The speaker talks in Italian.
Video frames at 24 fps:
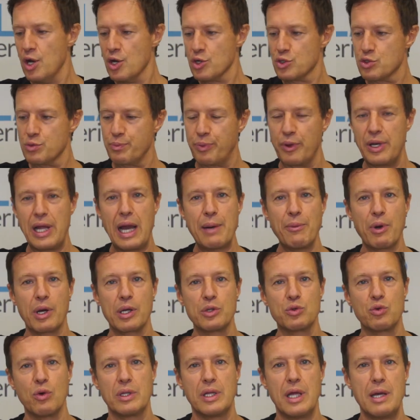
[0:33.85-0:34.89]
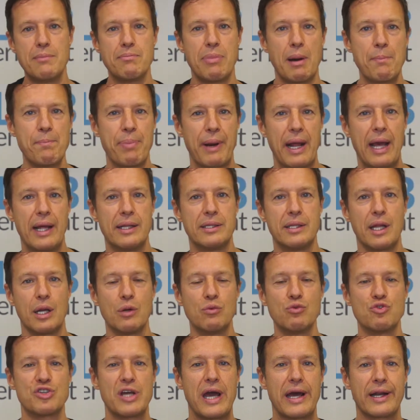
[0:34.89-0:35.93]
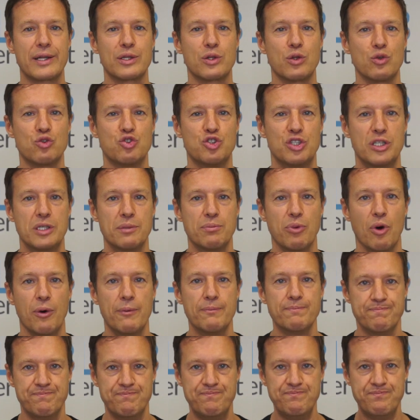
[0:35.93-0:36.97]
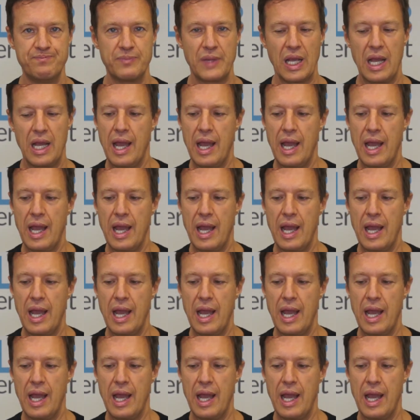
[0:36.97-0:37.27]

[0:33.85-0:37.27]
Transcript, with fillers: Supponiamo che tu debba prendere un certo cibo hm?